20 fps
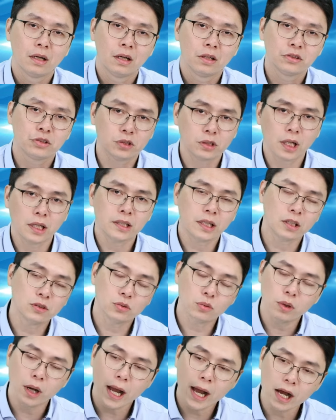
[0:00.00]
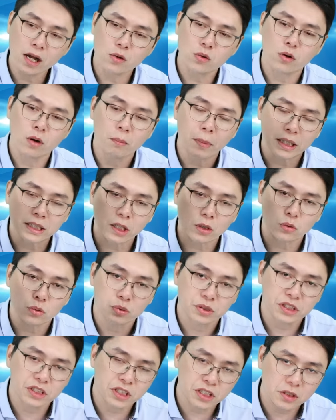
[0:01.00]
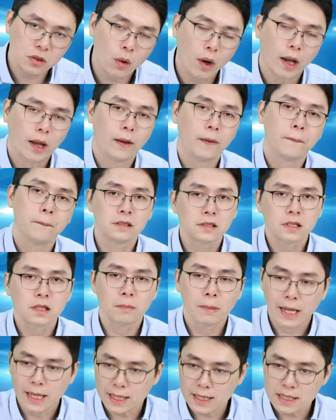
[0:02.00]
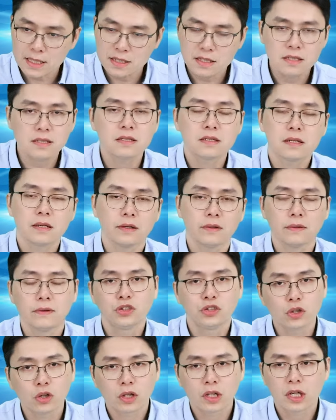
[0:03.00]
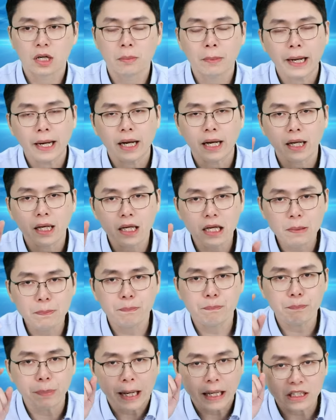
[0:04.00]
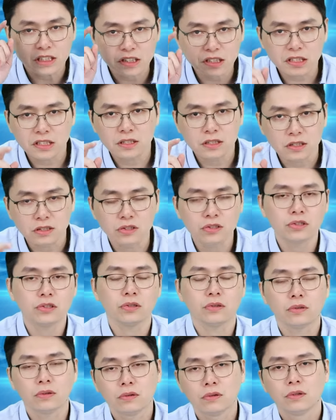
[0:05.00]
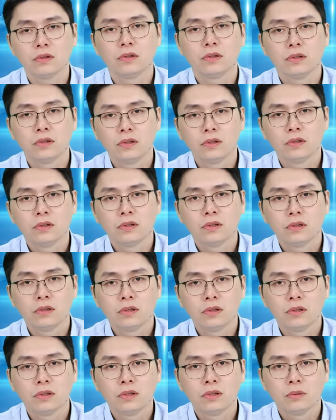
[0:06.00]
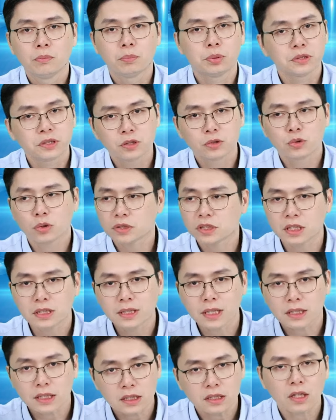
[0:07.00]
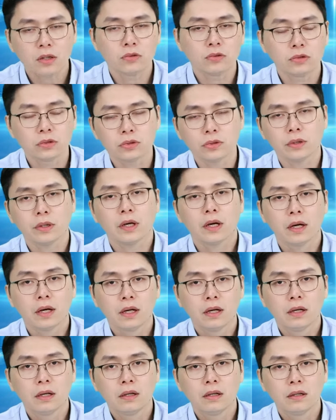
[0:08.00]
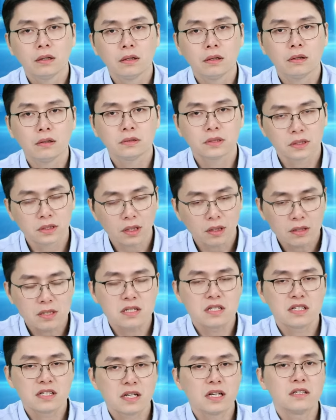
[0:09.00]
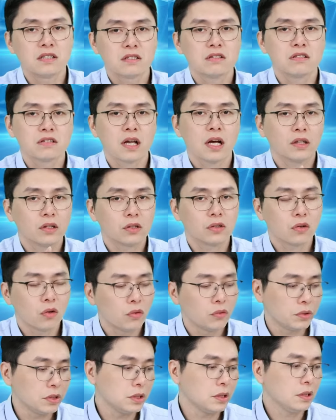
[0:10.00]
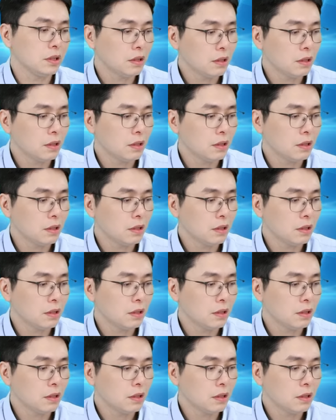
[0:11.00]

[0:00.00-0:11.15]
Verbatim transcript: 就像当初安国买在五十七块，金立科买一四六，聚友科买一百七十九，不是说现在才叫你追啊，啊，这叫领先市场的功力。